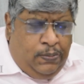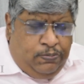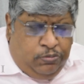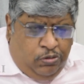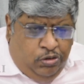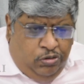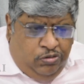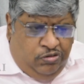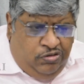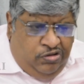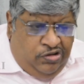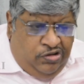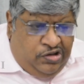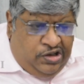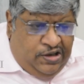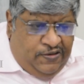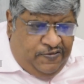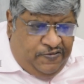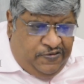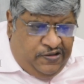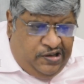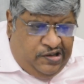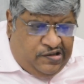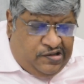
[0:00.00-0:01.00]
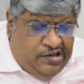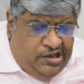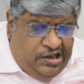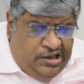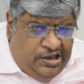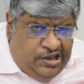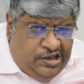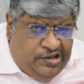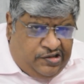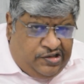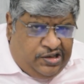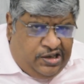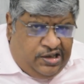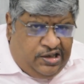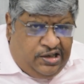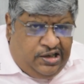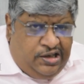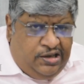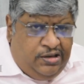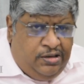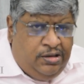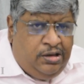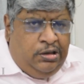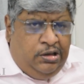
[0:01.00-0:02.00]
आपको उनसे फीस लेना
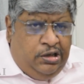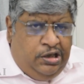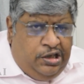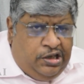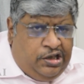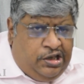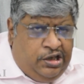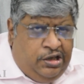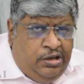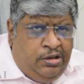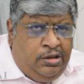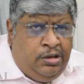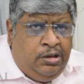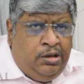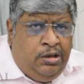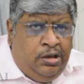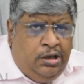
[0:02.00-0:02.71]
चाहिए लेकिन